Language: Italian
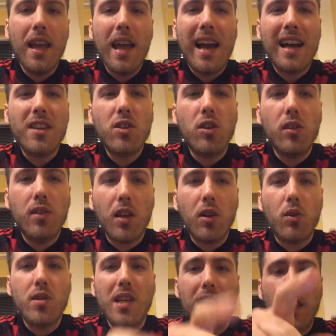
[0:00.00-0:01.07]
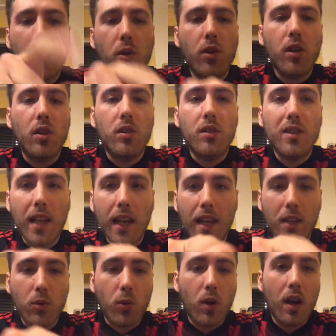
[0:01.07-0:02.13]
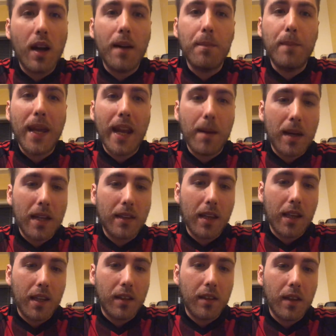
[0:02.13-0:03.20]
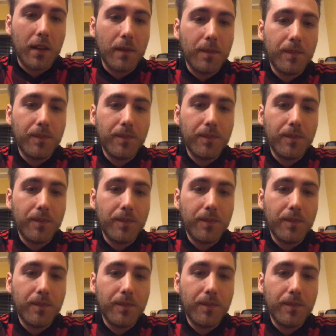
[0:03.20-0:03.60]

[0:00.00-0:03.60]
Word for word: Ascolta cosa dico io della tua ben amata Inter.